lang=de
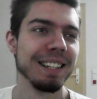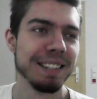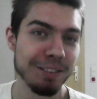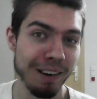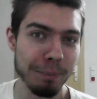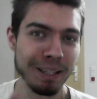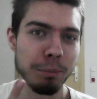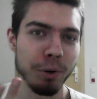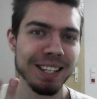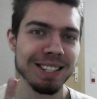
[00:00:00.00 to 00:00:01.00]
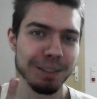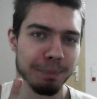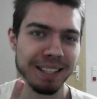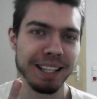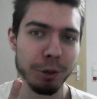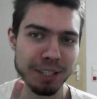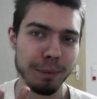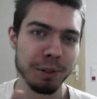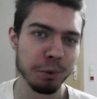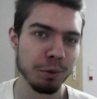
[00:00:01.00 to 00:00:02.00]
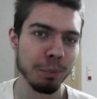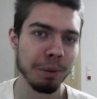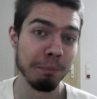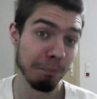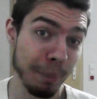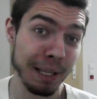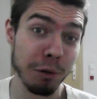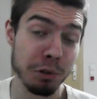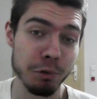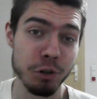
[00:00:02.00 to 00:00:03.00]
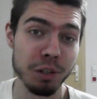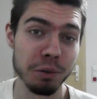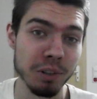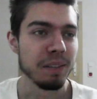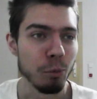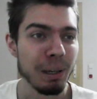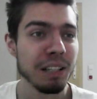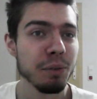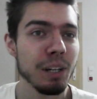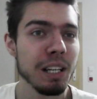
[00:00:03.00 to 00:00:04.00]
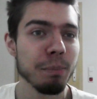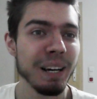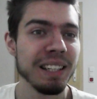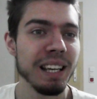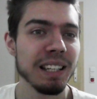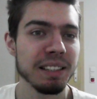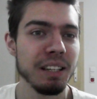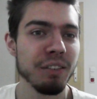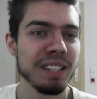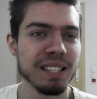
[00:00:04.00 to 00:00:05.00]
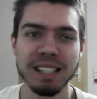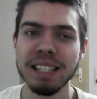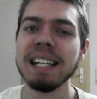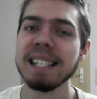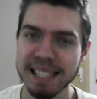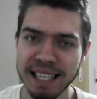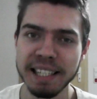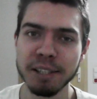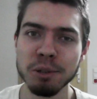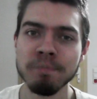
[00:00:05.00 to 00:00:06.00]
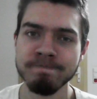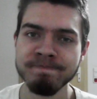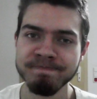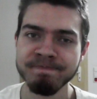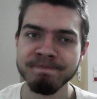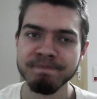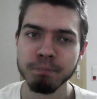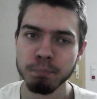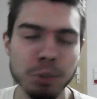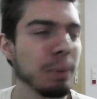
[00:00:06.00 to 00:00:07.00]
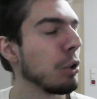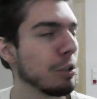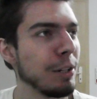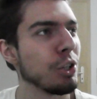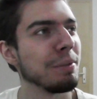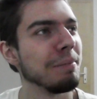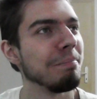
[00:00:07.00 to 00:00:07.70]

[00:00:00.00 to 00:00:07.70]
Zwei meiner Boys machen ja auch selber YouTube. Bettler und Suishido. Wobei natürlich beide inaktiver sind als San Diego. Muss man auch mal schaffen,